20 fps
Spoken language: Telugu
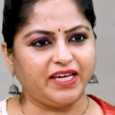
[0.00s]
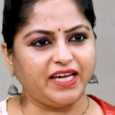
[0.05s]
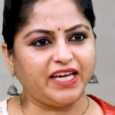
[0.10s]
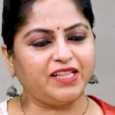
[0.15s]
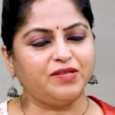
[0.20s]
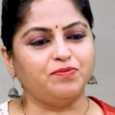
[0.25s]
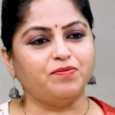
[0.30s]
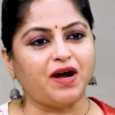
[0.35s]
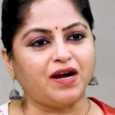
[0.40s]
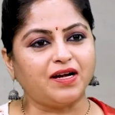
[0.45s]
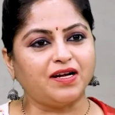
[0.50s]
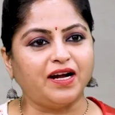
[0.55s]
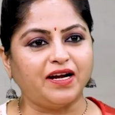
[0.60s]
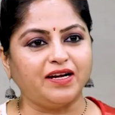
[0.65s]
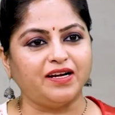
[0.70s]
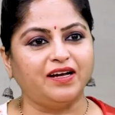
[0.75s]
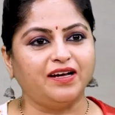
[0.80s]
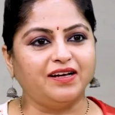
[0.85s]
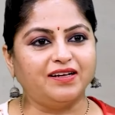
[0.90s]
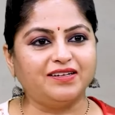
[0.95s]
ఏది
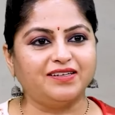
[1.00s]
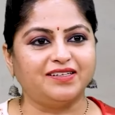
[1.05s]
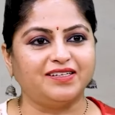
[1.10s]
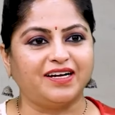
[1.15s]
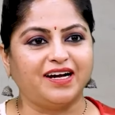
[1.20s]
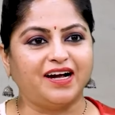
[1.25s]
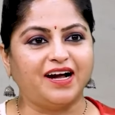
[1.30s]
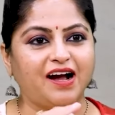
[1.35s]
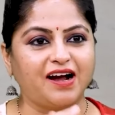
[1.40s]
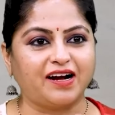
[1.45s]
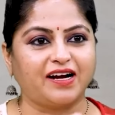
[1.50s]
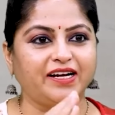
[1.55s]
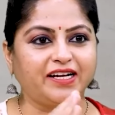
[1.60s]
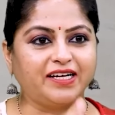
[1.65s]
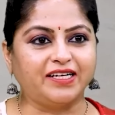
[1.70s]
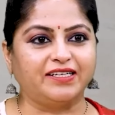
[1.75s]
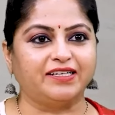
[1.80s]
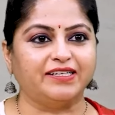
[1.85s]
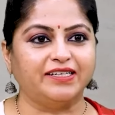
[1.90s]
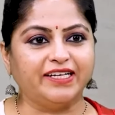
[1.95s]
మాట్లాడినా
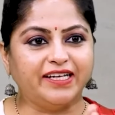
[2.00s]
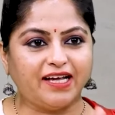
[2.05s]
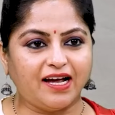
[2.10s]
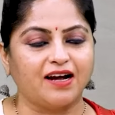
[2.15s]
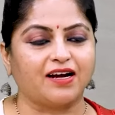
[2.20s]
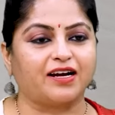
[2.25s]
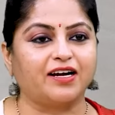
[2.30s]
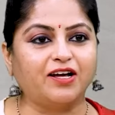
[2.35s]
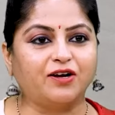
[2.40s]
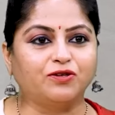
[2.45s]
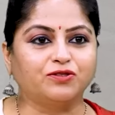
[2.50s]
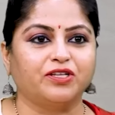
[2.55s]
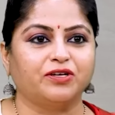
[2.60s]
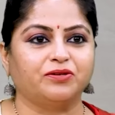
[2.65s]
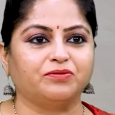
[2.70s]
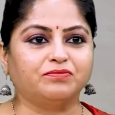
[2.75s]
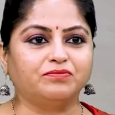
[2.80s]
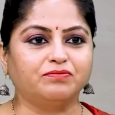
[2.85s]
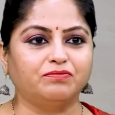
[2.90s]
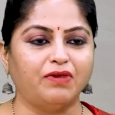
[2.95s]
అక్కడికి టర్న్ అక్కడ
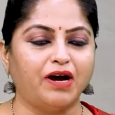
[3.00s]
ఆగుతారు